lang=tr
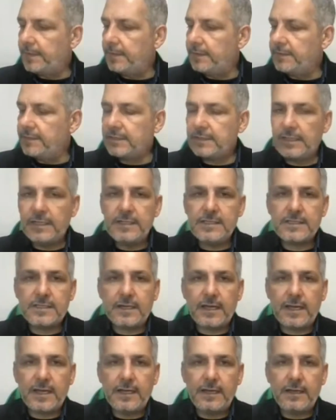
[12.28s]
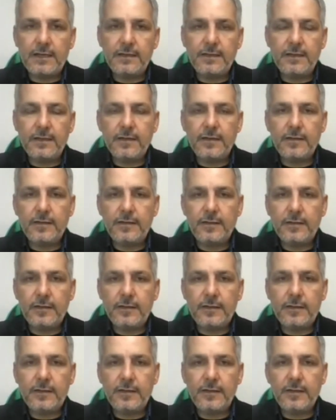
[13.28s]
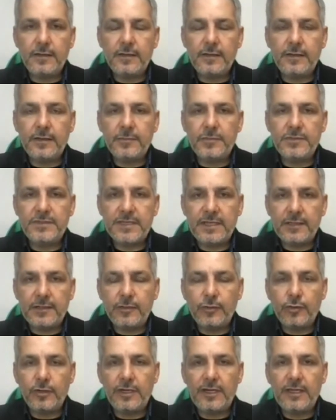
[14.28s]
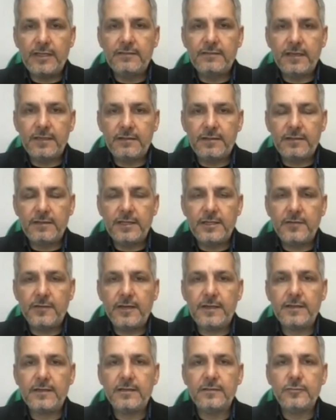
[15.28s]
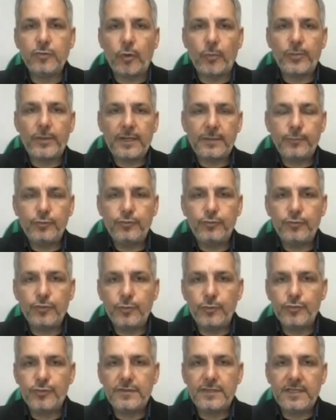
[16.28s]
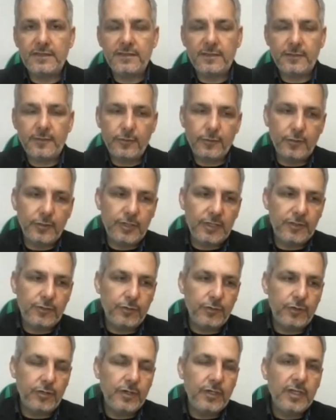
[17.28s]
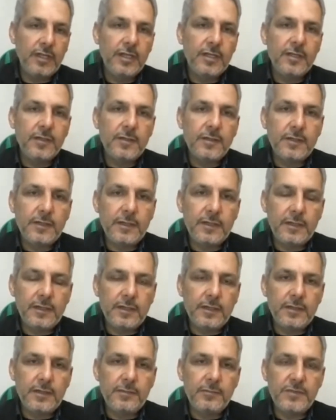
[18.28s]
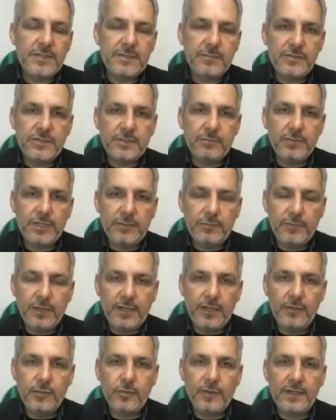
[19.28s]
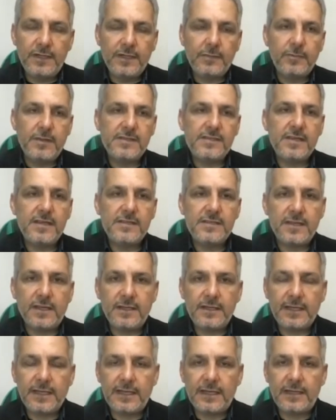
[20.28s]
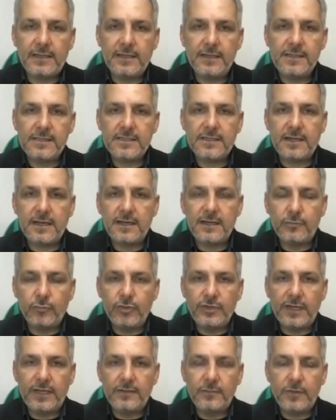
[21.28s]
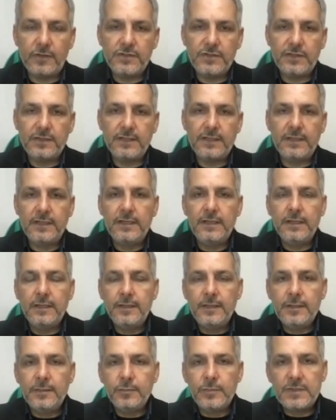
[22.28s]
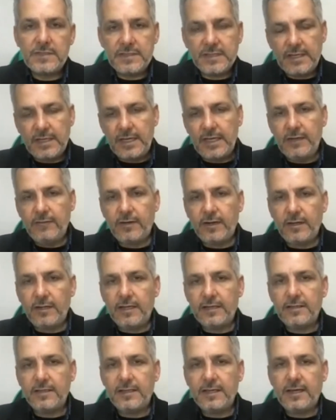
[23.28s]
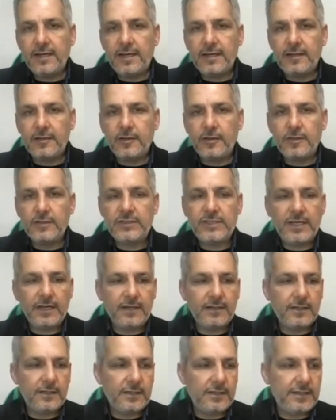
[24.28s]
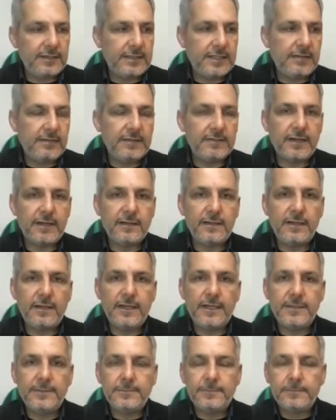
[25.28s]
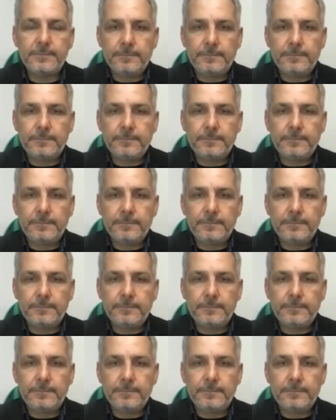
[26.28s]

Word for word: İşte İsrail e, bize yönelik tehditleri var. Toprak bütünlüğümüzü tehdit ediyor. ediyor. E, bizim için bir milli güvenlik meselesi haline geldi. İsrail'in bu yayılmacılığı. Biz de eyvallah dedik hani şey akıllı, devlet aklıyla